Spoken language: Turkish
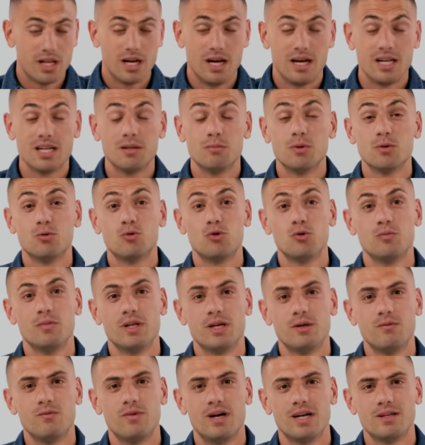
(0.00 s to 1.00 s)
ayrılma
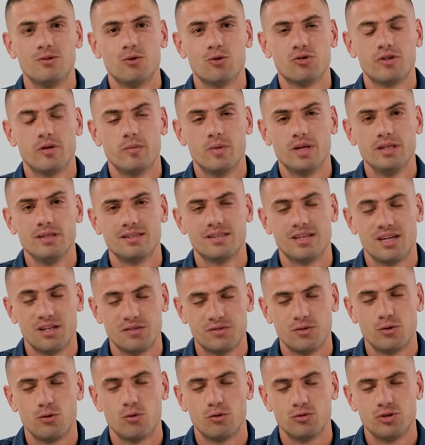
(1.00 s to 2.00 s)
durumlarım vardı o zaman.
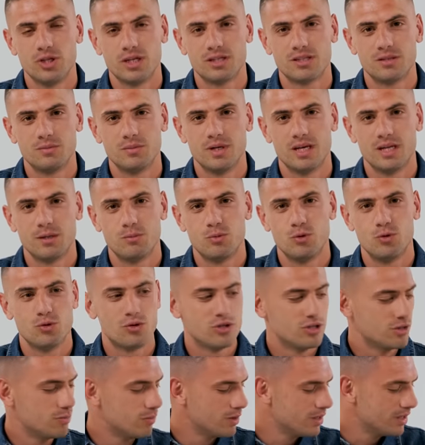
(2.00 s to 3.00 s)
Transfer olacaktım yani büyük
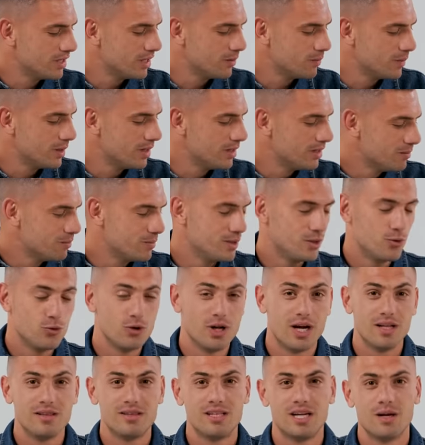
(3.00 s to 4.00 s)
ihtimal. Ama bir gün
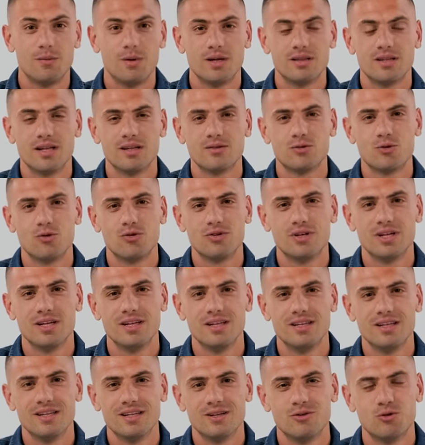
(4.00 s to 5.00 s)
antrenmandan sonra
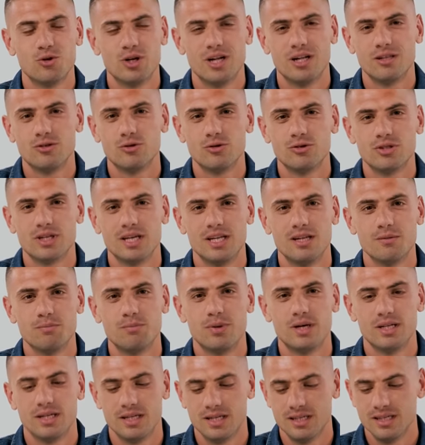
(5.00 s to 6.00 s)
Ronaldo'nun gelip
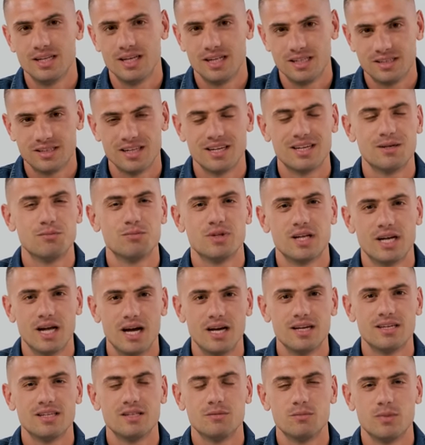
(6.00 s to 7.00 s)
bana yani, takımdan
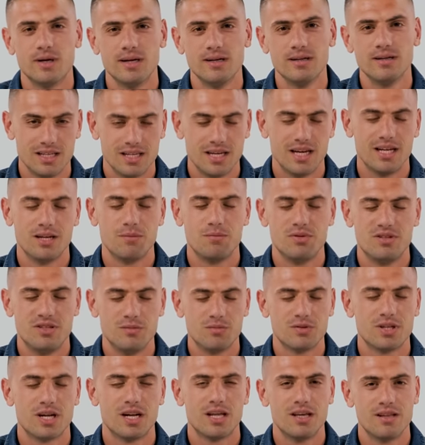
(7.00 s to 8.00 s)
ayrılma, hani bizim
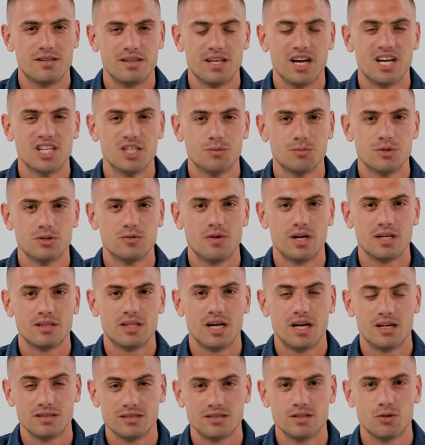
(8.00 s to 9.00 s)
sana ihtiyacımız var
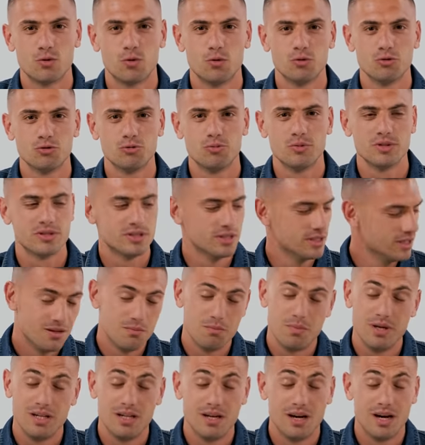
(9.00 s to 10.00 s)
tarzında konuşması
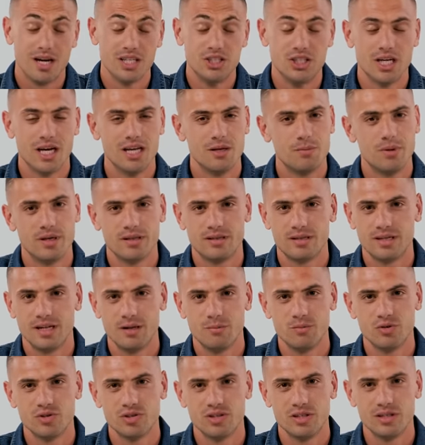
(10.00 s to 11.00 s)
beni acayip
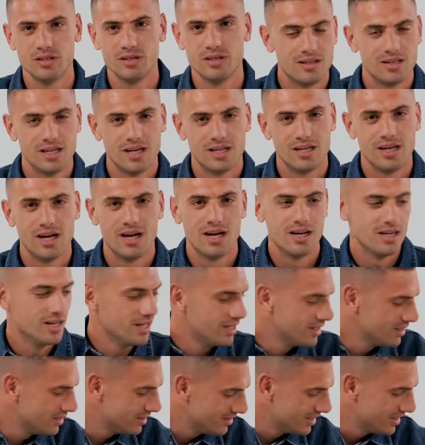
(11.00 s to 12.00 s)
etkilemişti. Yani
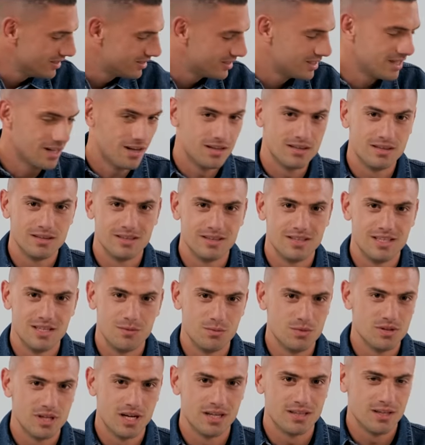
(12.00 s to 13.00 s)
hala
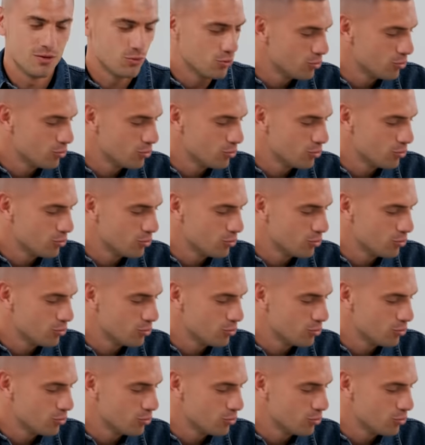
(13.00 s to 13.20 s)
etkilendiğimi zaten